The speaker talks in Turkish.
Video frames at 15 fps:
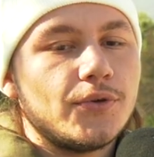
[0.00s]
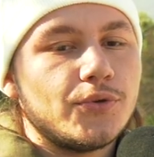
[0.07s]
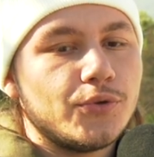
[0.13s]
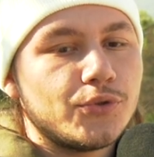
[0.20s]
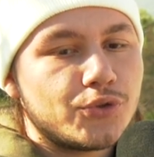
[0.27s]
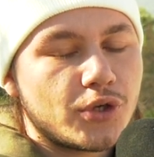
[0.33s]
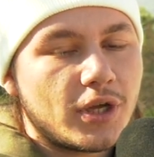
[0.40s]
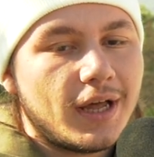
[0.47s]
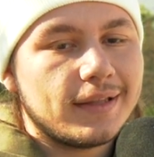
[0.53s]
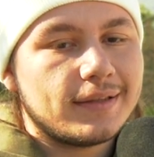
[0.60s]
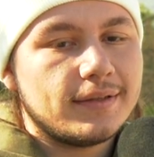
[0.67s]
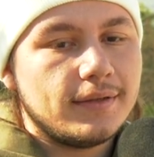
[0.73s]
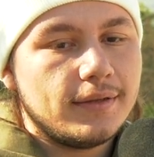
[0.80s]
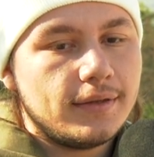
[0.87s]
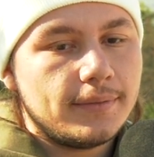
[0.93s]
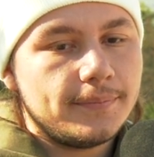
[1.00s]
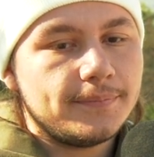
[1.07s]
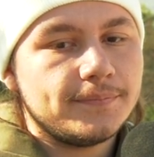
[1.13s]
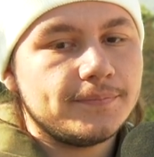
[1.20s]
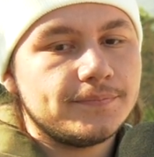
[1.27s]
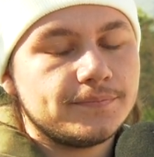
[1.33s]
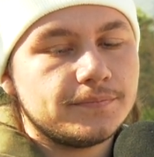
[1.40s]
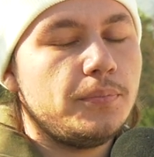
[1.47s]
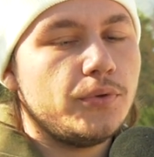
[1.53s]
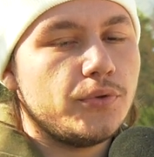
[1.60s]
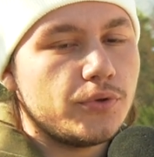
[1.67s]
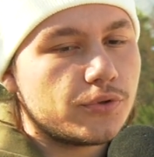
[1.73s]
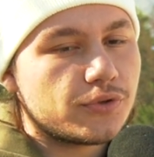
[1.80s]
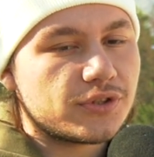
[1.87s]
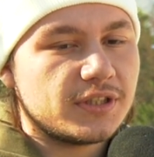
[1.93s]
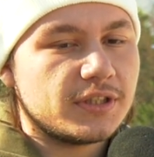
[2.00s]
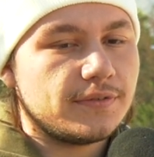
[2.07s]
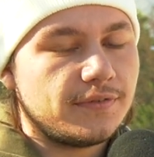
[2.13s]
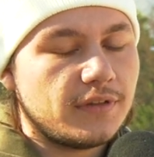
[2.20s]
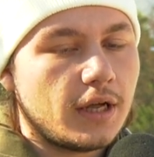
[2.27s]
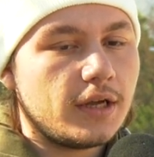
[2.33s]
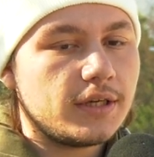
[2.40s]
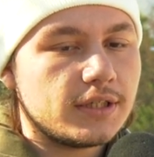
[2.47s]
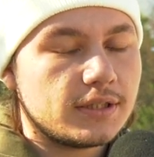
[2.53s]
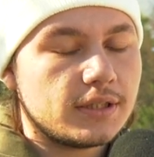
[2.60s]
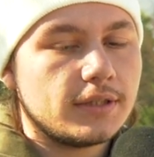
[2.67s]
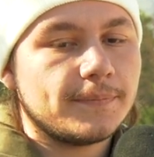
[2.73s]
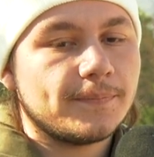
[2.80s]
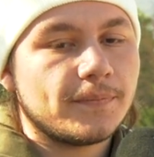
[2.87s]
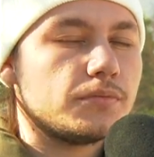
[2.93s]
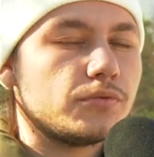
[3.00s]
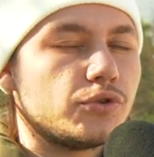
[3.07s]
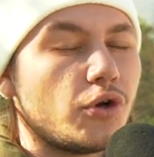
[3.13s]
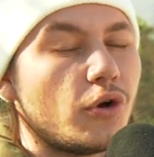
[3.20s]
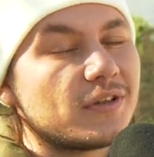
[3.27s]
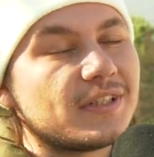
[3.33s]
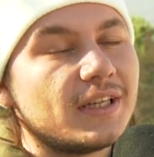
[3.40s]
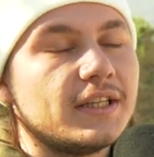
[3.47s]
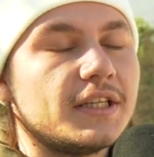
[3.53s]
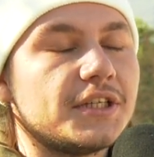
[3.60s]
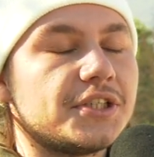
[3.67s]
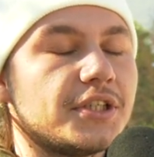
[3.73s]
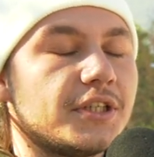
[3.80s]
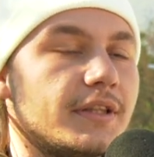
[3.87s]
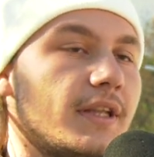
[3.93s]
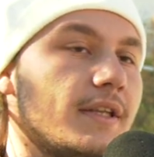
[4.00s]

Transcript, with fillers: Üç katlı büyük sınıflar, çok sayıda ışık